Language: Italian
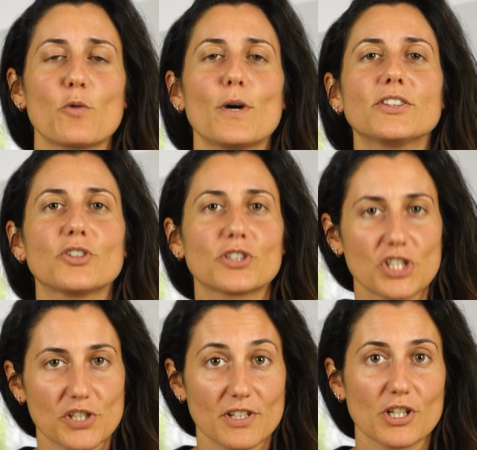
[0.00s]

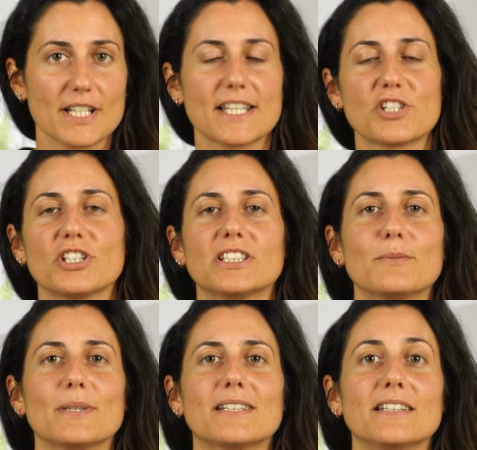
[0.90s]
14,6
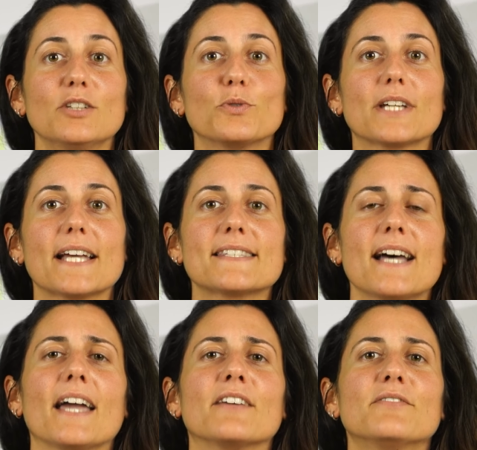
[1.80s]
cm di
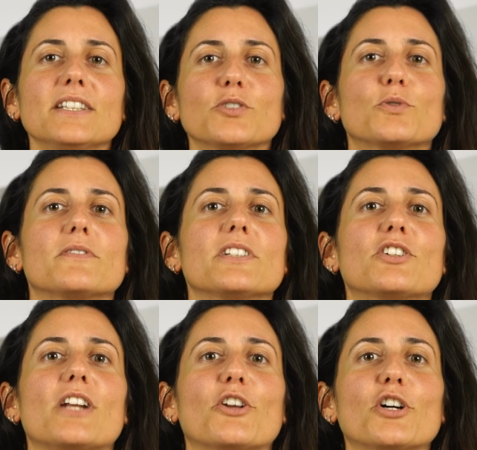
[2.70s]
lunghezza e
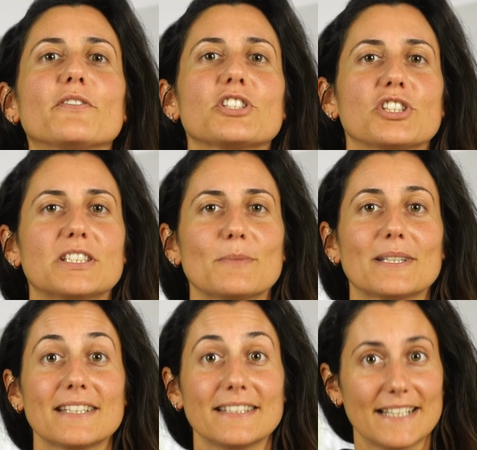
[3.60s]
22,9
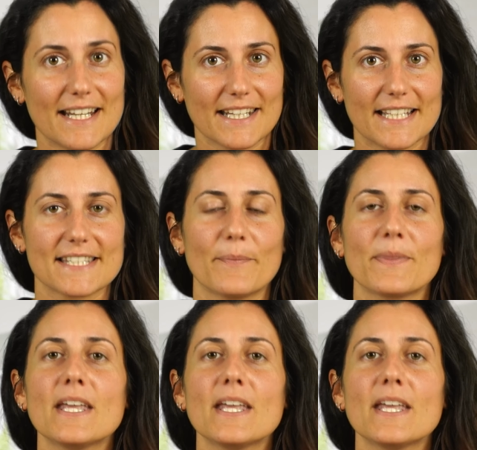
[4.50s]
cm di larghezza.